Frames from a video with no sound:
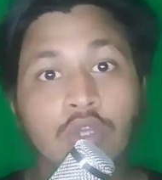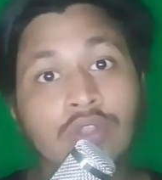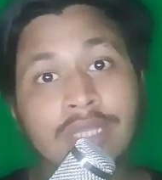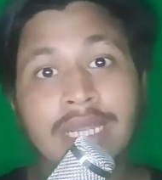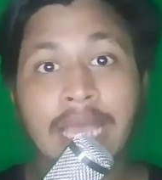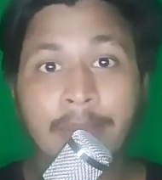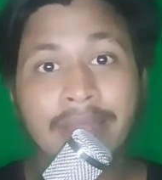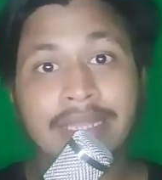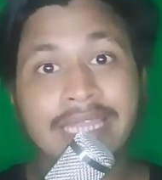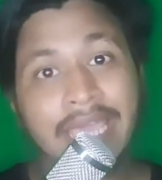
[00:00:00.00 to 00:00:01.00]
সন্তান
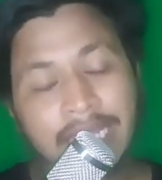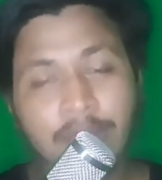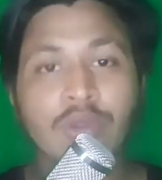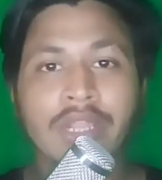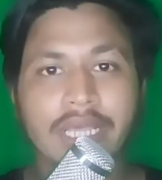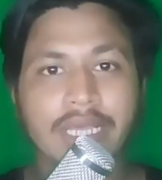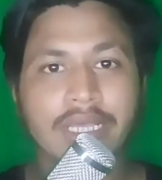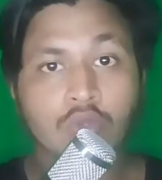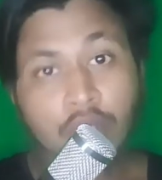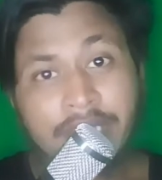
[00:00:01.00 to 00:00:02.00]
খাবার দেয় না বললিয়া
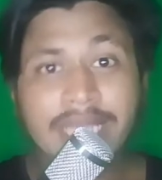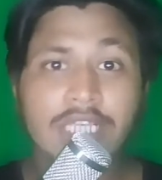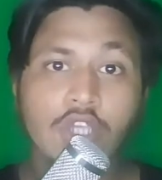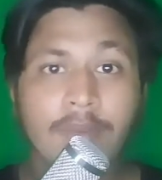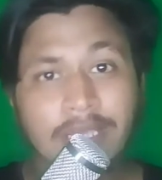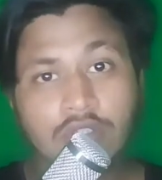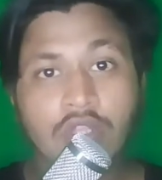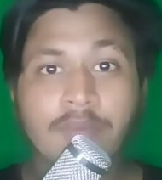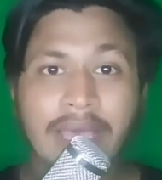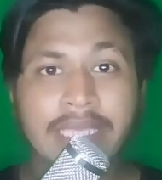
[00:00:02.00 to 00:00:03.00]
দুনিয়াতে সবাই
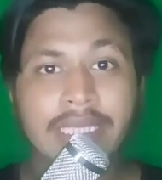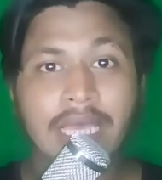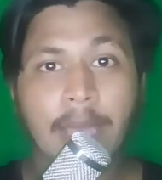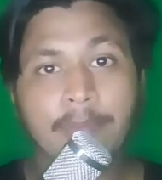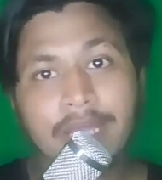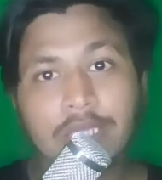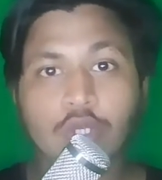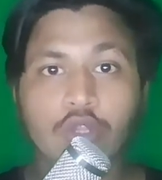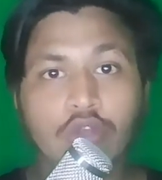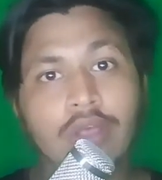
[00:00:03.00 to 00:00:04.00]
যদি ভাই আপনাকে
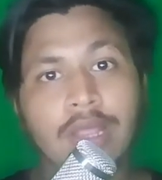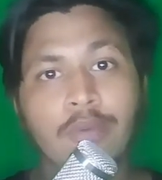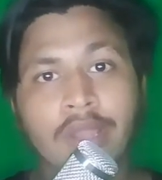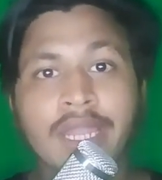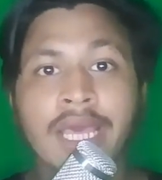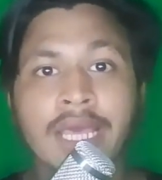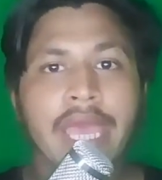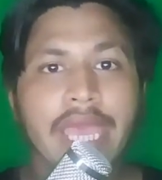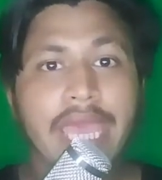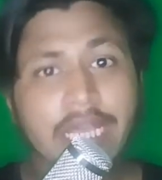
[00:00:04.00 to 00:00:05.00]
সত্য কথা বলে না
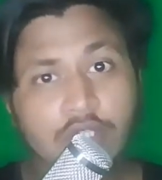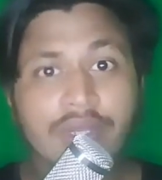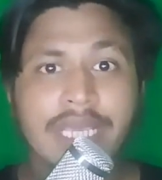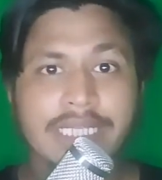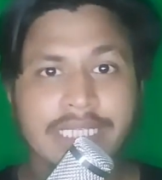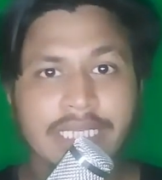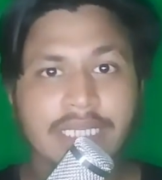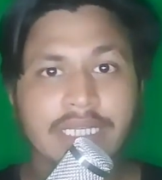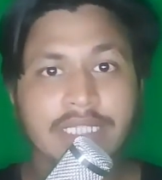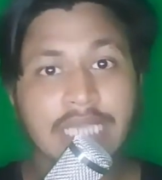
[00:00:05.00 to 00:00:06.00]
একজনে আছে
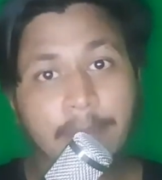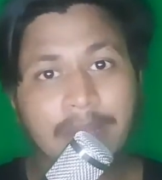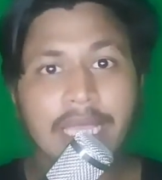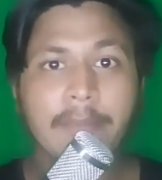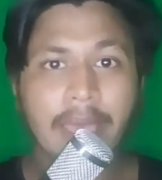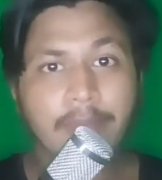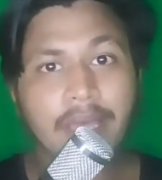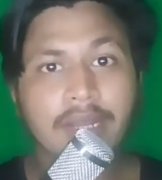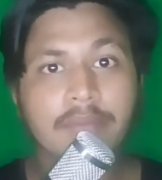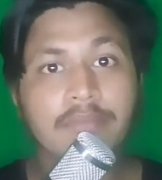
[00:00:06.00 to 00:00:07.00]
যে আপনাকে
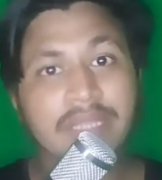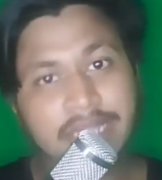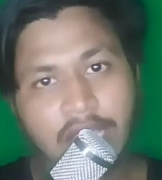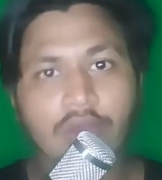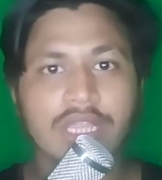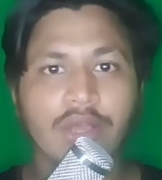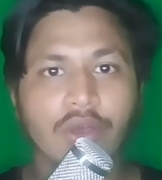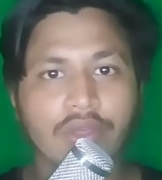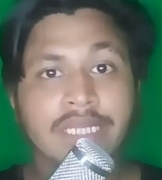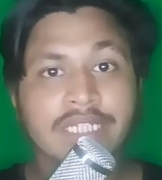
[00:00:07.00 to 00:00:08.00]
বারবার মিথ্যা কথা
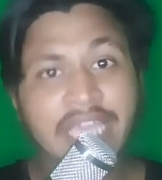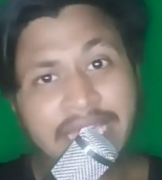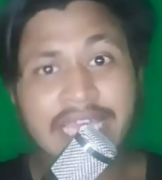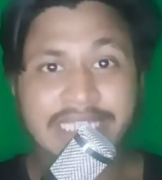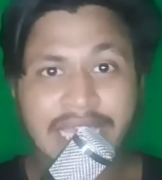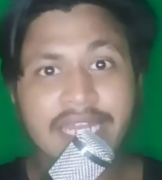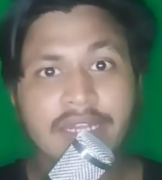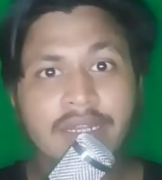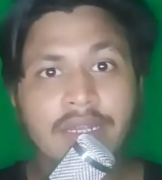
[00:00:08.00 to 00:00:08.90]
কয় সে কে জানেন